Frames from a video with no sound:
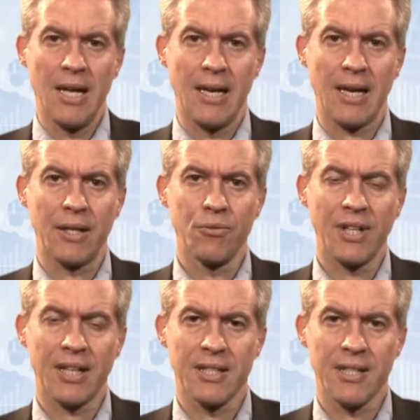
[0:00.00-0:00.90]
La
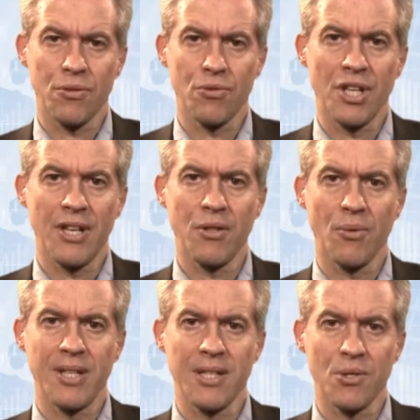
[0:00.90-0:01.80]
caduta che sta
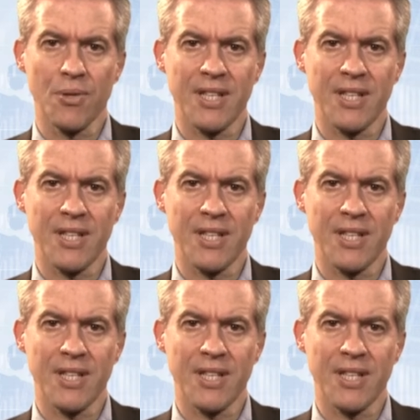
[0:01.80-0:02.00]
succedendo adesso